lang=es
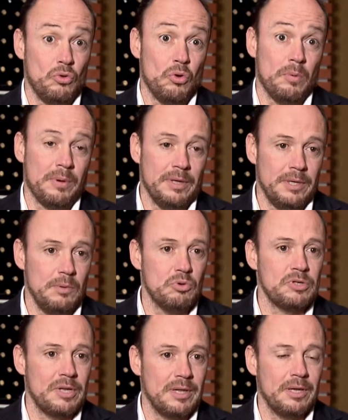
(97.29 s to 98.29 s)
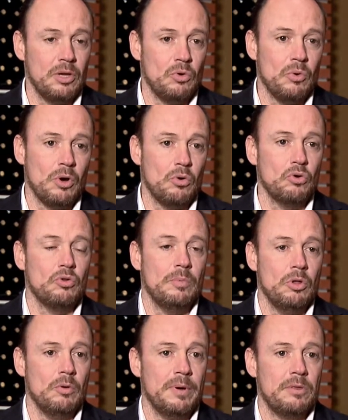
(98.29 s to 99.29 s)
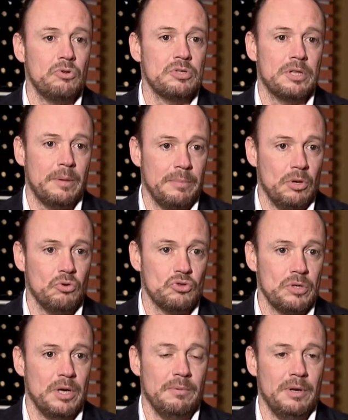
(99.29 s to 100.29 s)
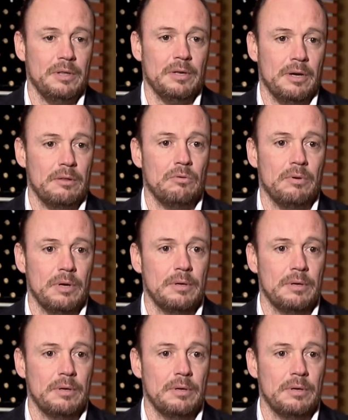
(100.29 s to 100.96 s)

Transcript: objetivo estratégico a corto o medio plazo es que también lo sea a nivel internacional.